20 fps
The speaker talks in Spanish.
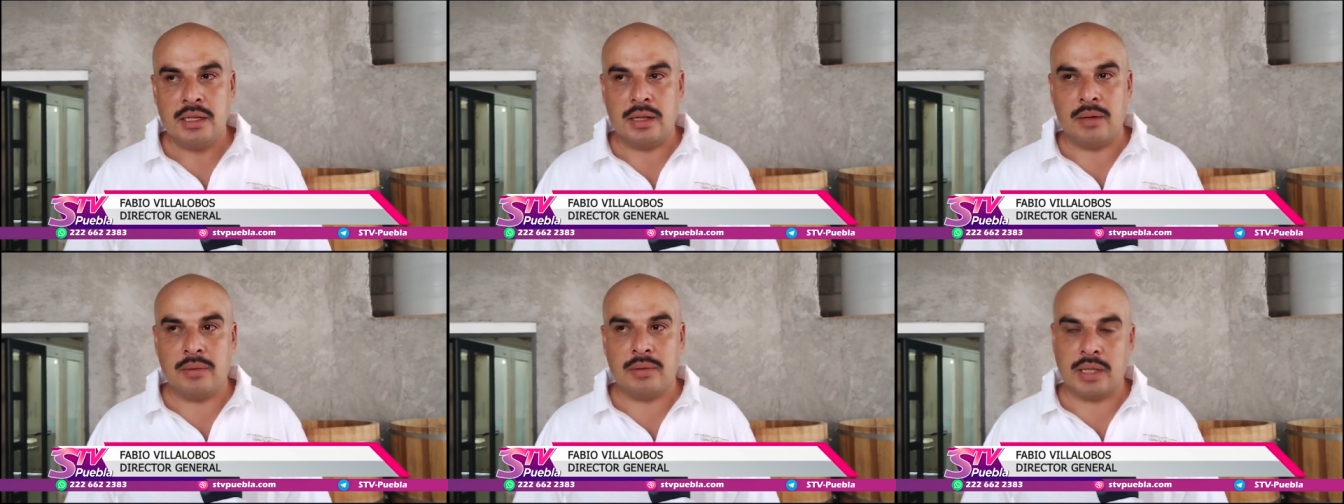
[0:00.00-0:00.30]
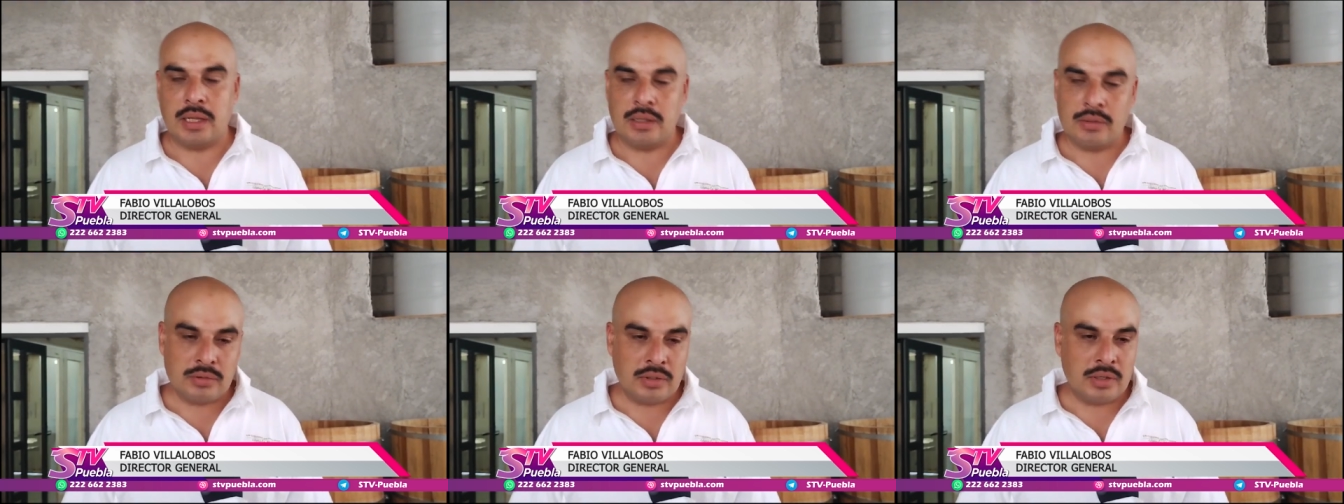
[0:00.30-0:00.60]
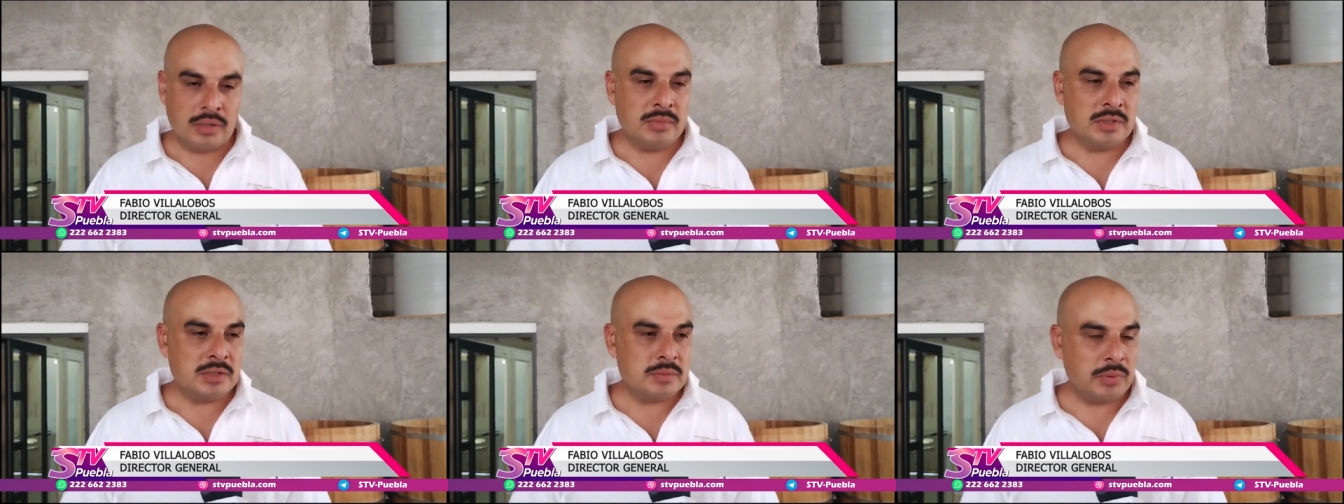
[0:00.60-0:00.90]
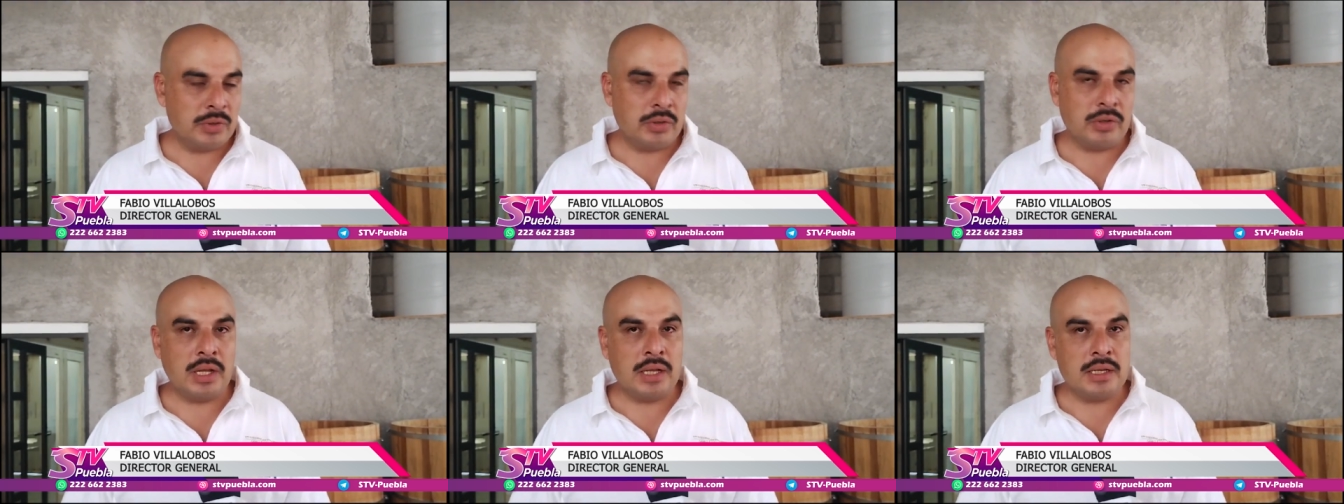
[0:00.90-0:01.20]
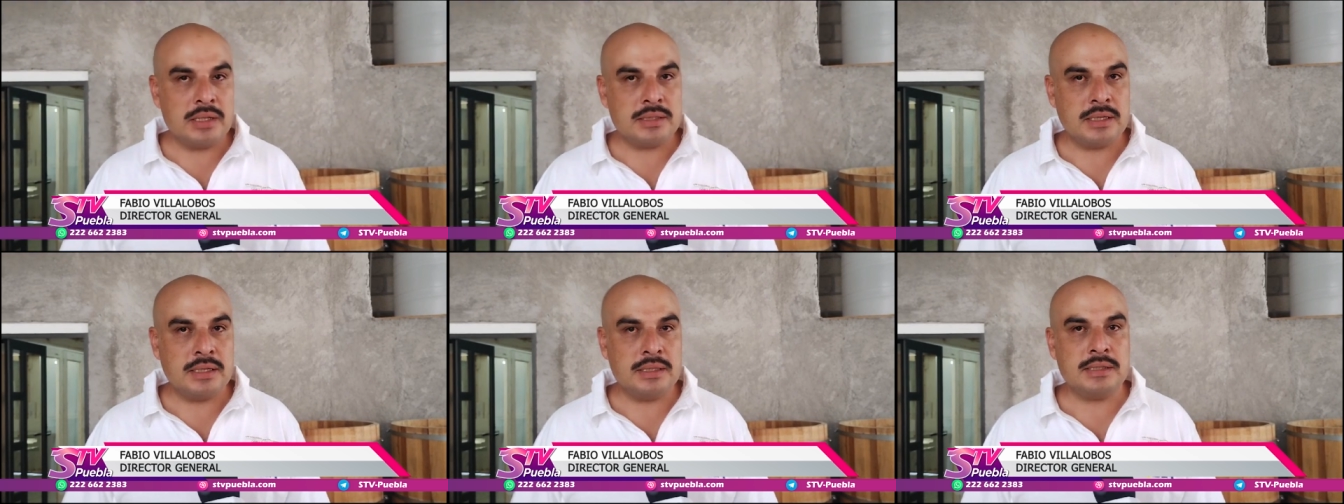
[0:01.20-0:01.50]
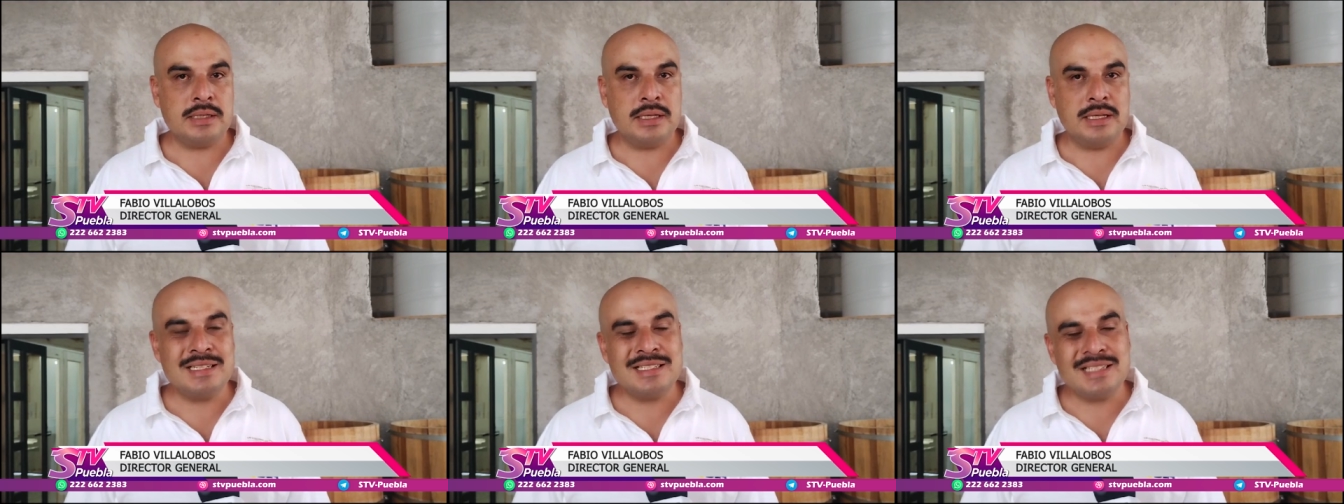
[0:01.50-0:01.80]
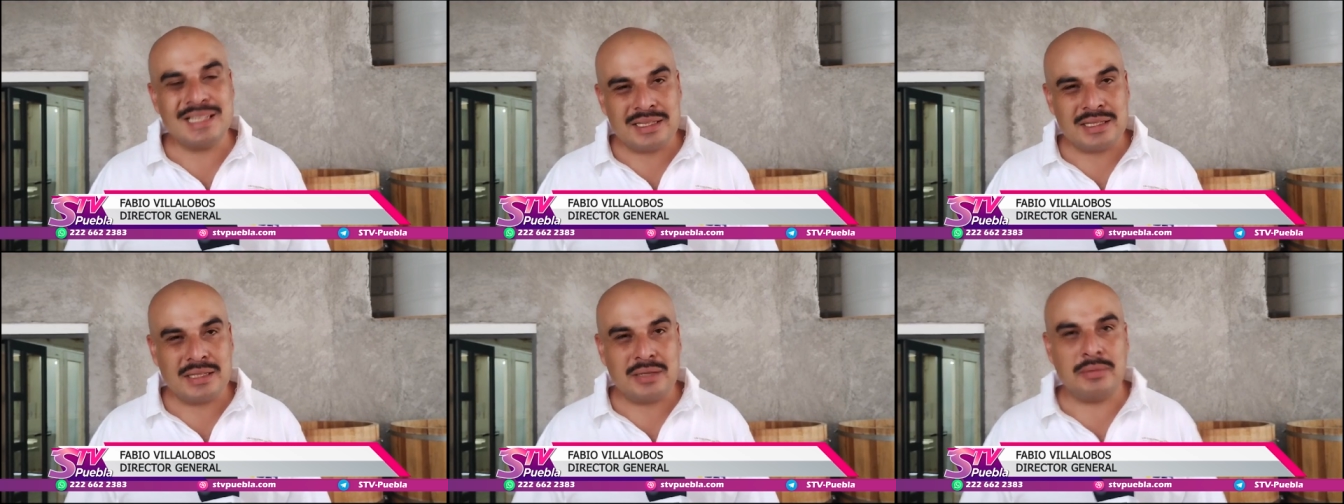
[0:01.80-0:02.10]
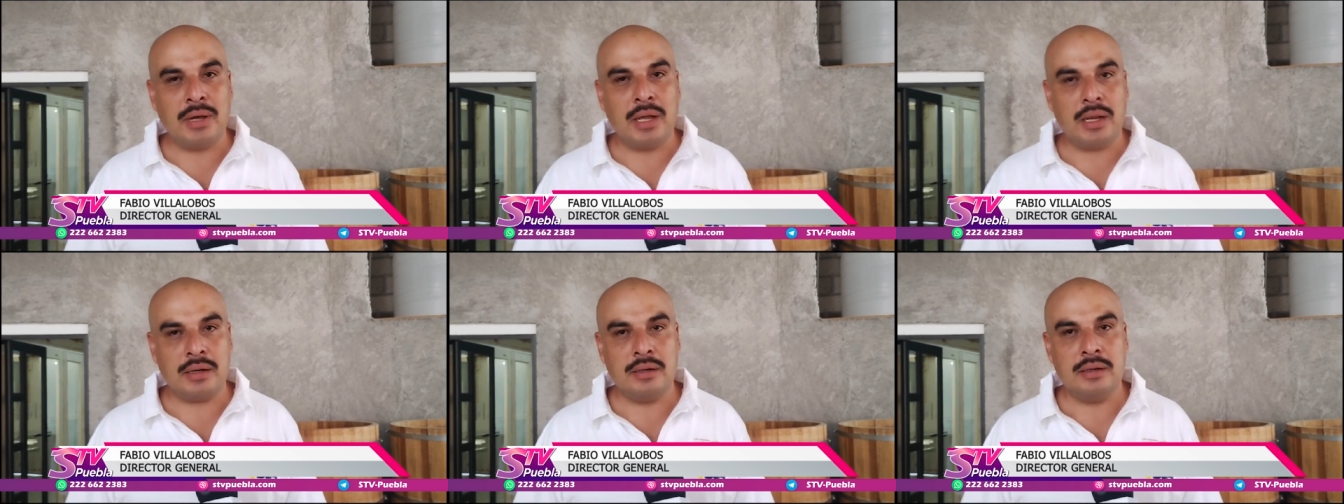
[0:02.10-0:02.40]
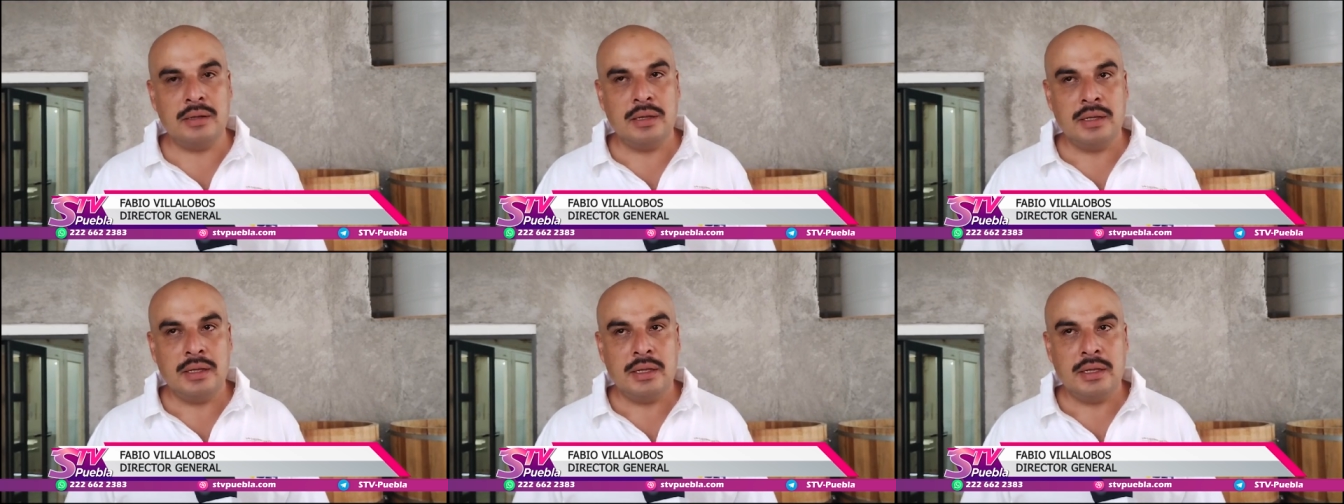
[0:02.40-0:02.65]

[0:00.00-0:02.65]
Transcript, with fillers: la verdad una de mis prioridades es incentivar